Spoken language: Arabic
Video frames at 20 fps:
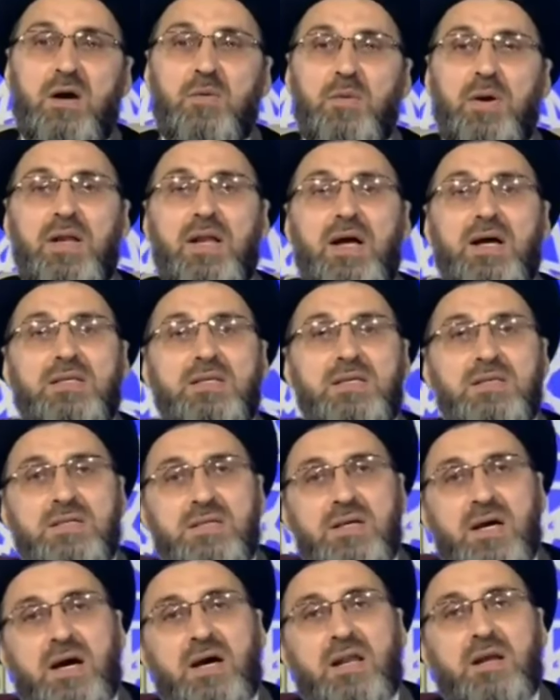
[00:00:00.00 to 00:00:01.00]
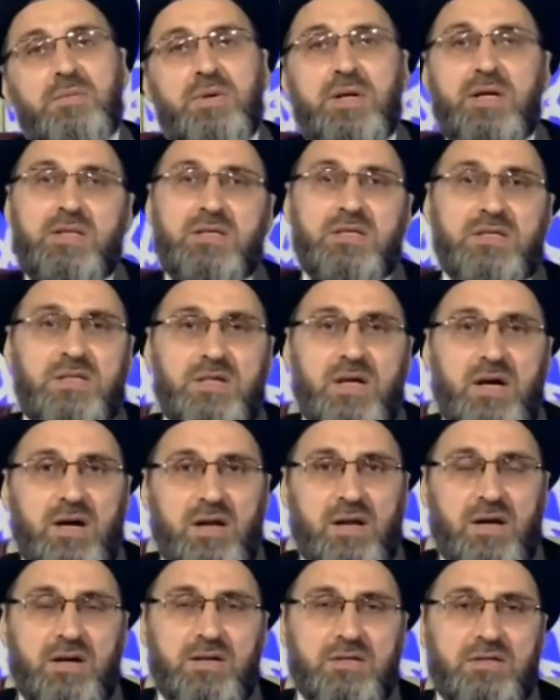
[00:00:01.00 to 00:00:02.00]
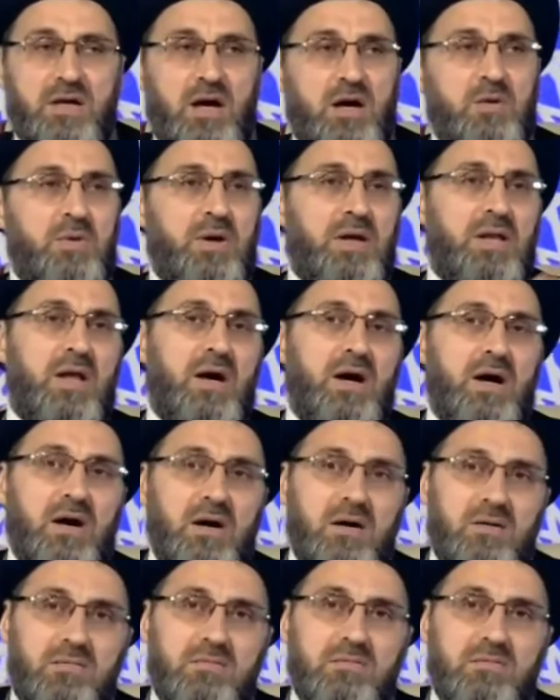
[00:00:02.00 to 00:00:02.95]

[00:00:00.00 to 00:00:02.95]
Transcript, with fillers: أو إلى تسيارة من التسيارات أو إلى